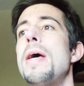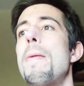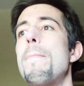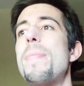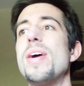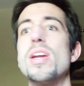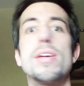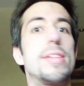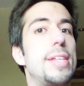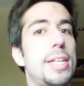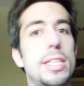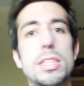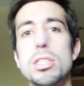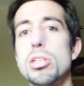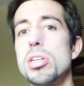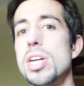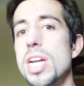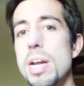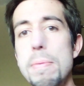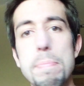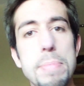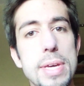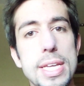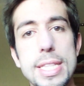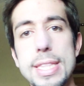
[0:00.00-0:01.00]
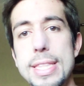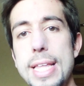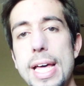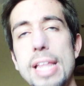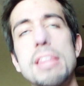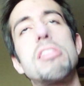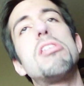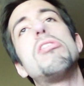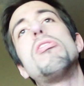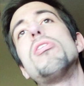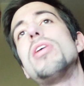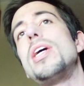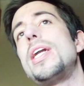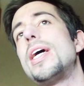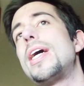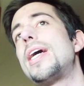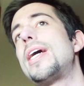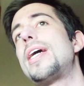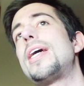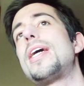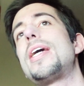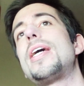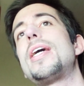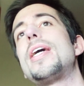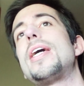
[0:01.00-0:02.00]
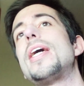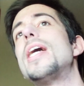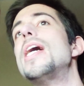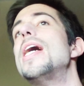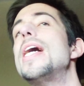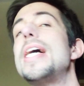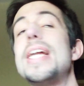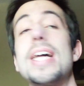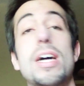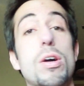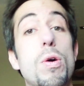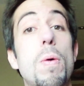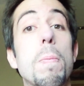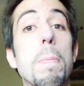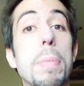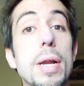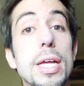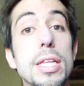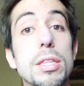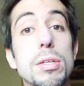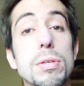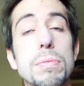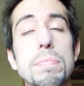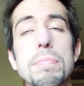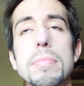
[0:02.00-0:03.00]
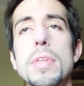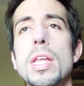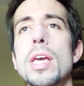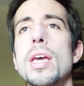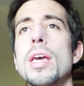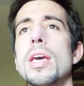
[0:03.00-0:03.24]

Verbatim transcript: pero dentro el ambientazo era, era completo.